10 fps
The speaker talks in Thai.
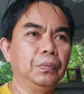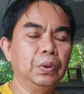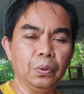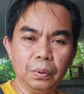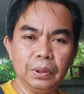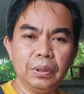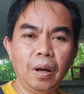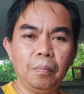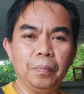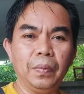ศูนย์ซ่
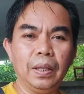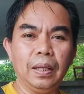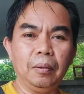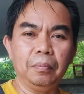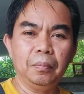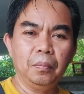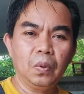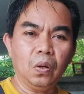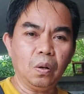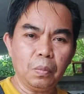อมนะครับ
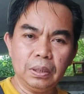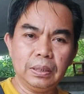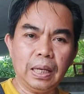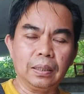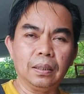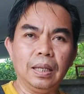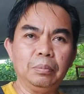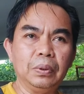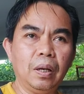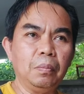ของบริษัทรั
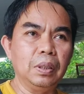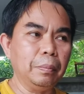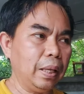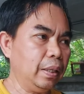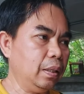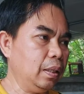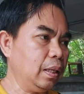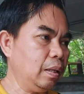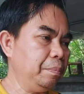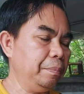บซ่อมหรือไม่นะ
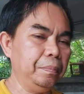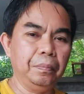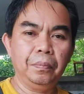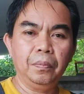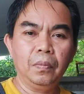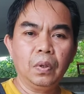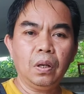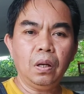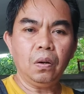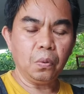ครับ
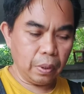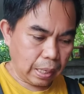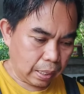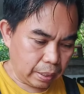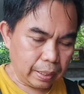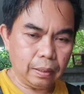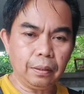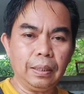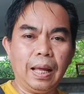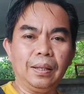ก็ลองคุยรายละเอียด
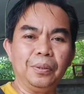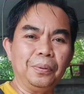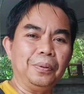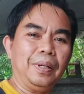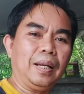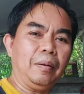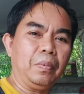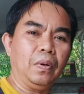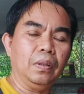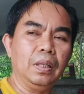ต่างๆดูนะครับ
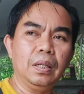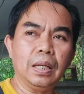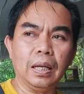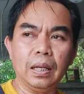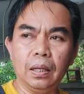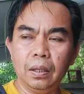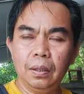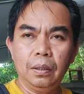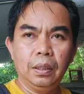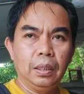ก่อนที่จะ
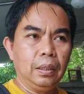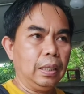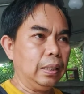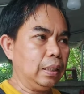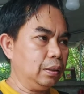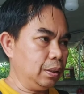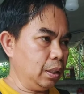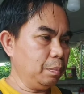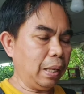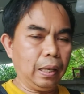ท่านจะซื้อ
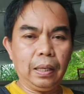มา